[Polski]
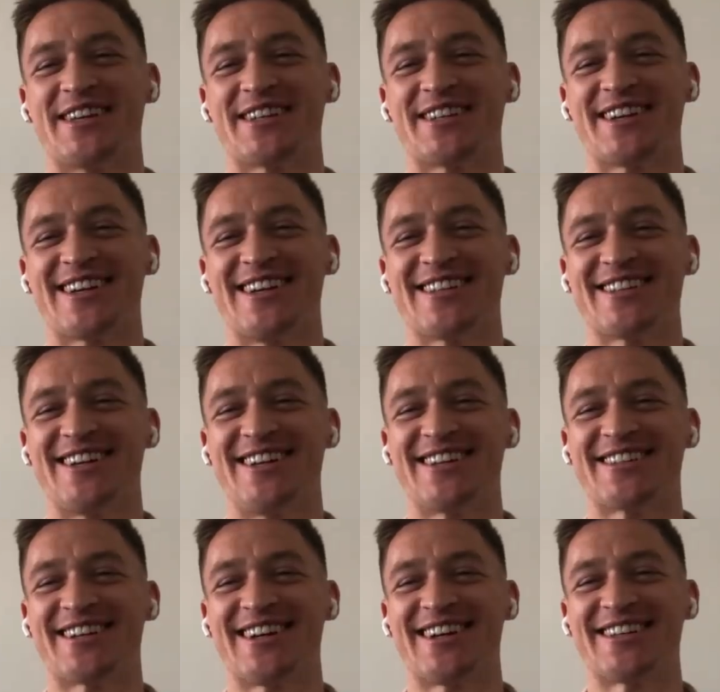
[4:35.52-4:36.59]
wyjść z ekstraklasy,
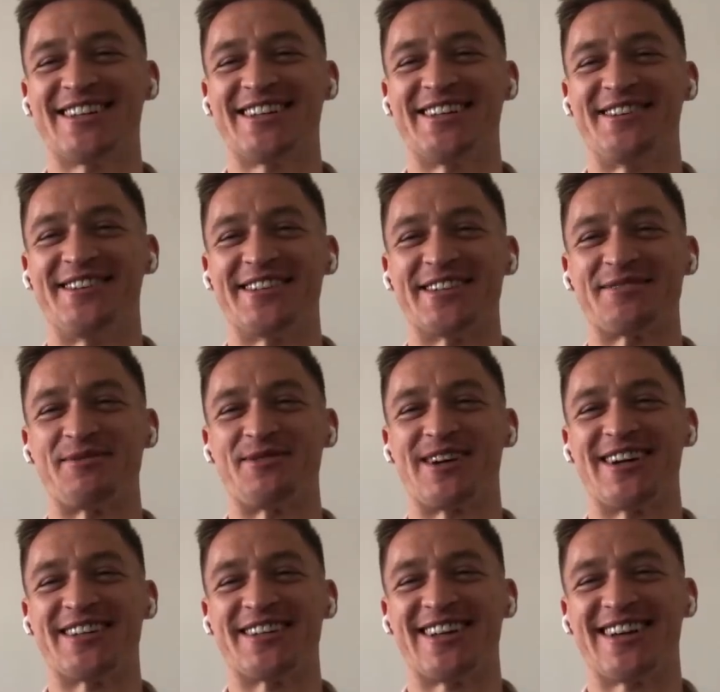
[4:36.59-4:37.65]
ale ekstraklasa nie wyjdzie z
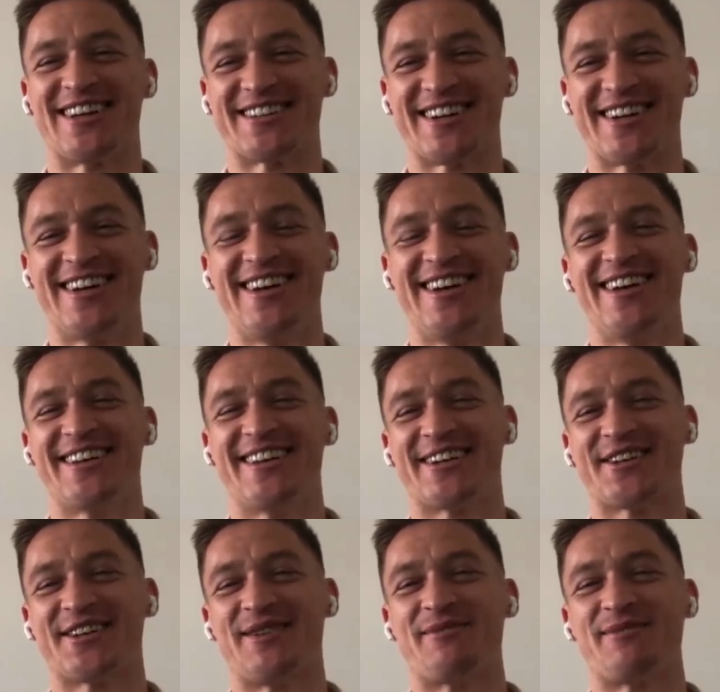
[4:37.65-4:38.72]
piłkarza. Także,
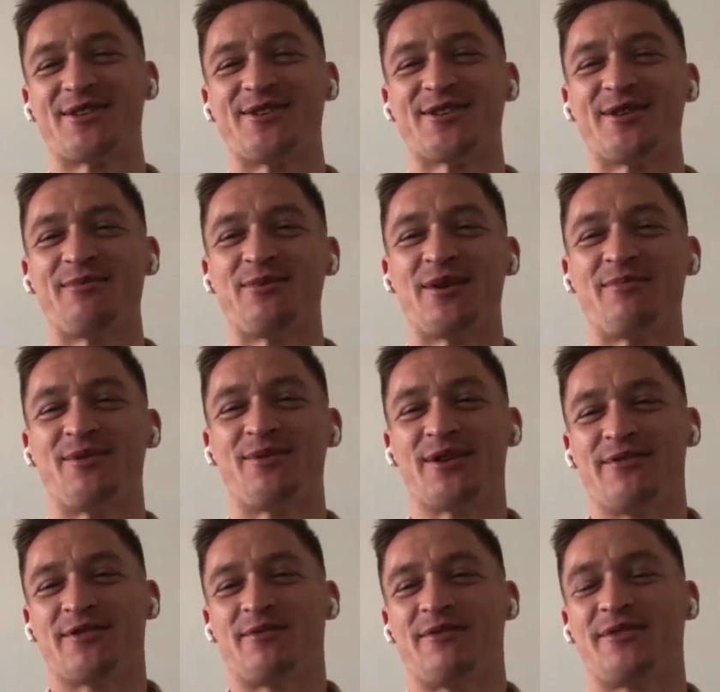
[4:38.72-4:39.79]
także na bieżąco byłem,
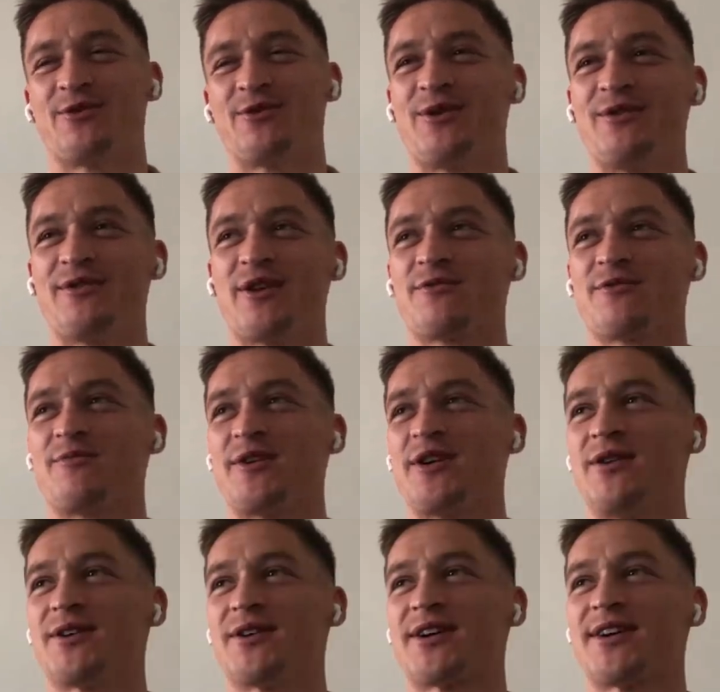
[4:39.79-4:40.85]
ponieważ mam wielu, wielu
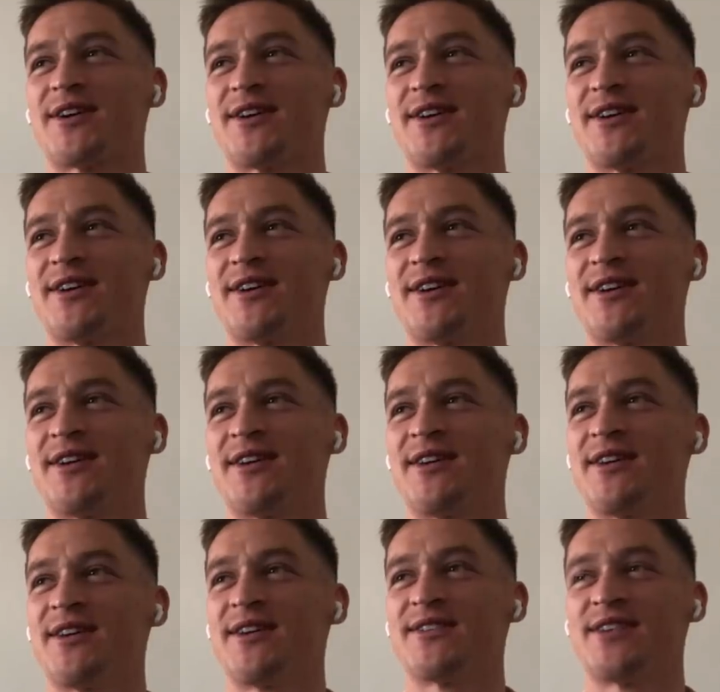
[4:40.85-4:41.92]
wspaniałych
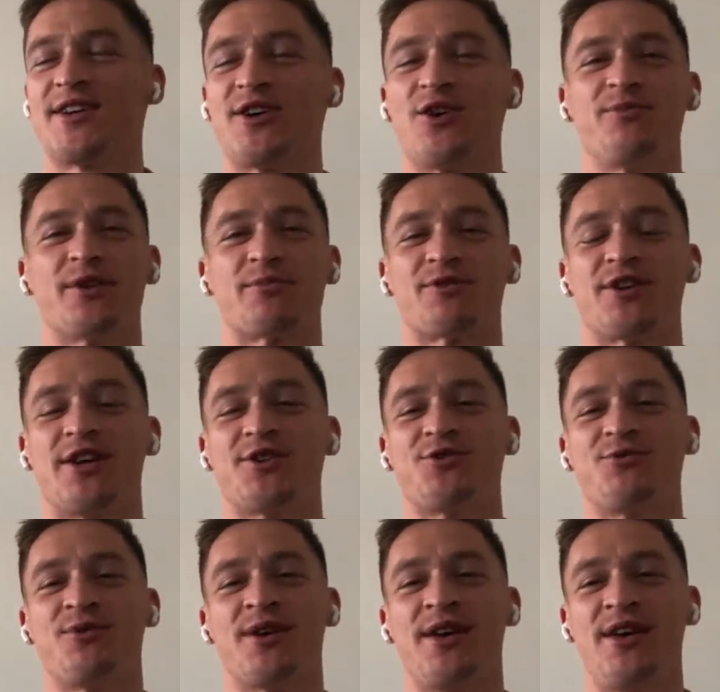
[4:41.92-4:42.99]
e, znajomych,
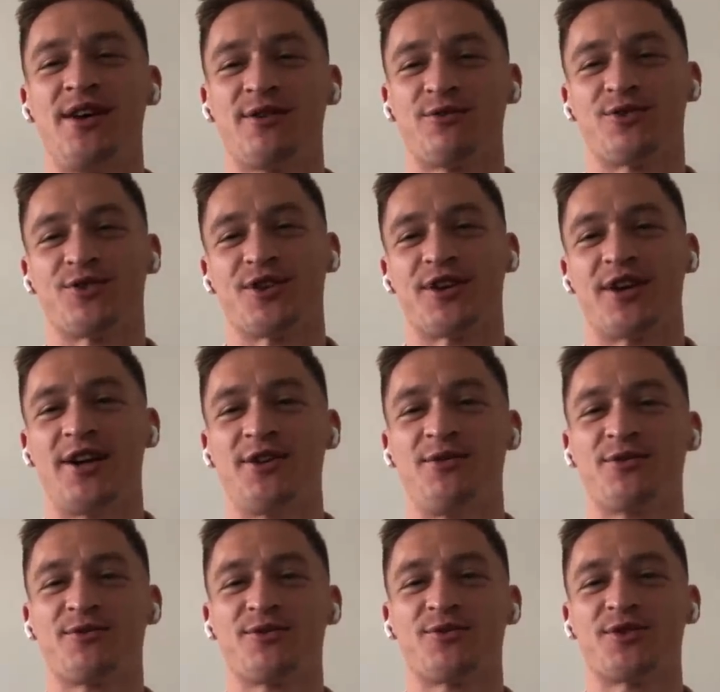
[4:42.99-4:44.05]
przyjaciół, którzy
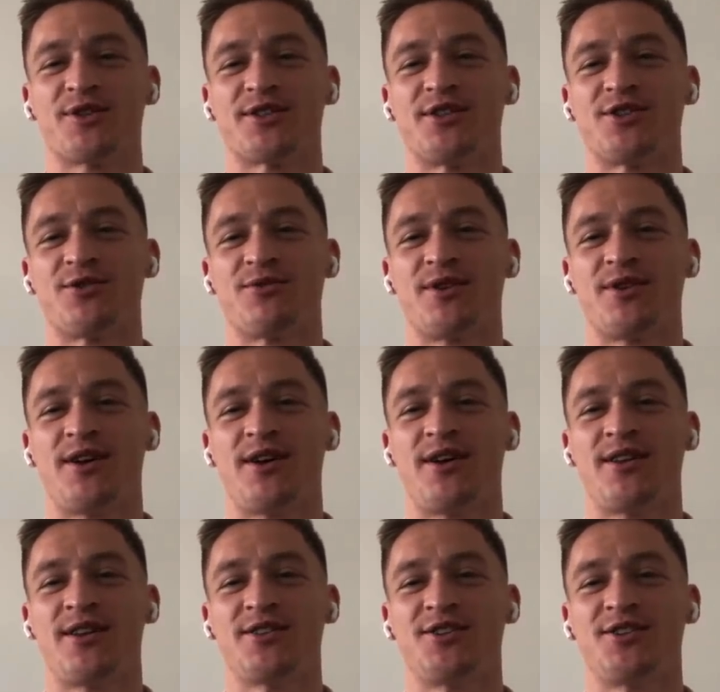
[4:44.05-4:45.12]
grają, którzy uczestniczą
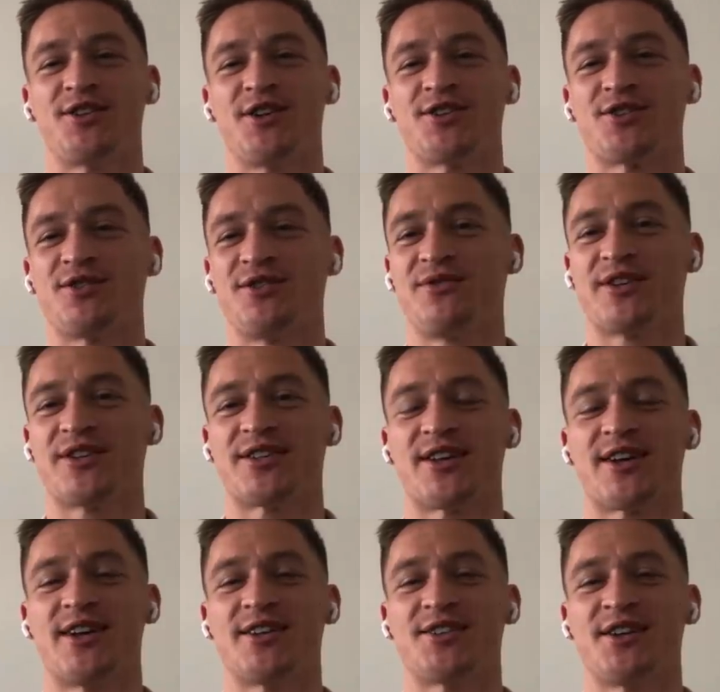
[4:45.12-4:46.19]
na, na dzień dzisiejszy w
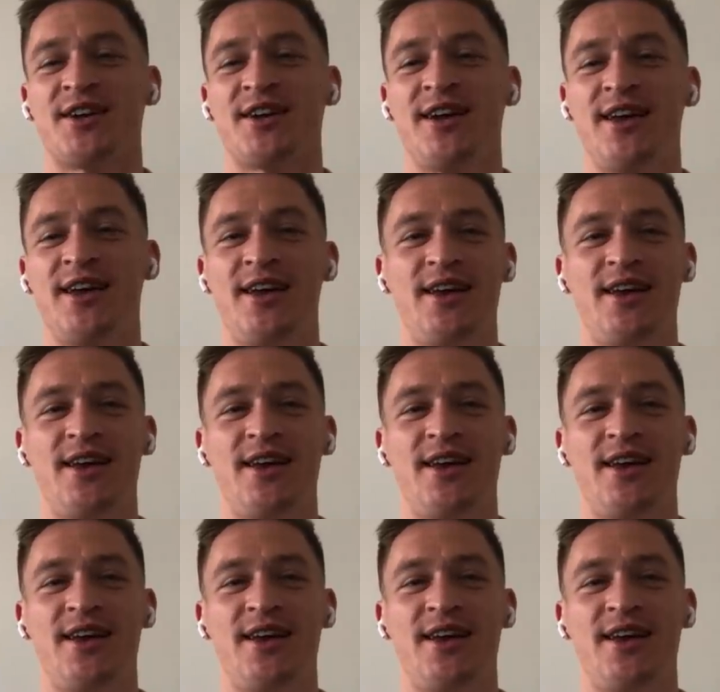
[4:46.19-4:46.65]
ekstraklasie.